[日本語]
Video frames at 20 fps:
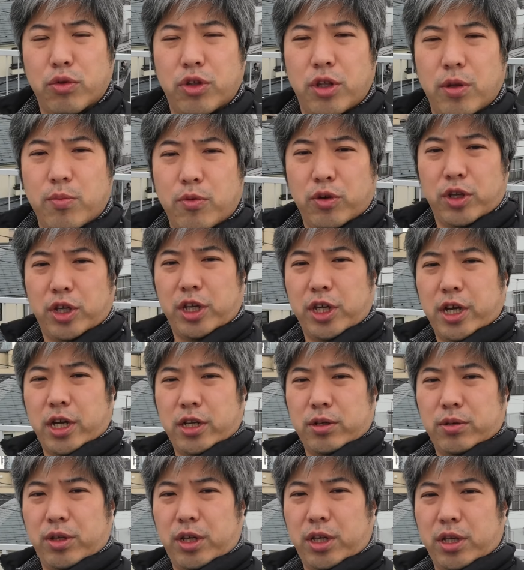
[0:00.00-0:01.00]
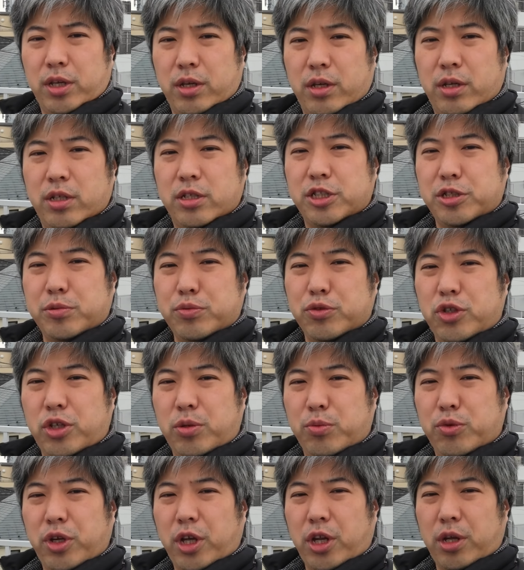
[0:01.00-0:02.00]
ても気軽に自分
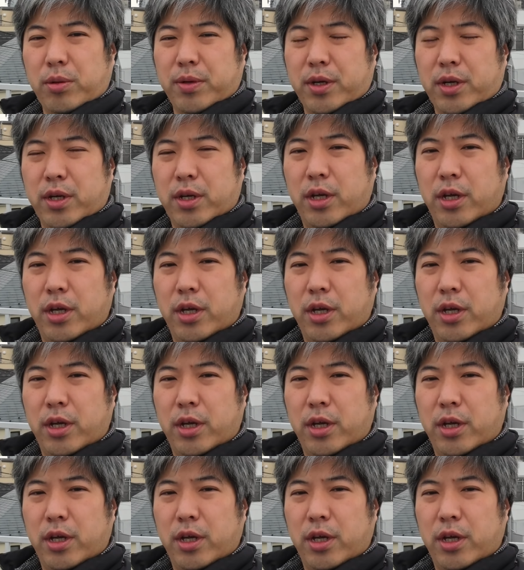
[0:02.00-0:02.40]
に向ければ、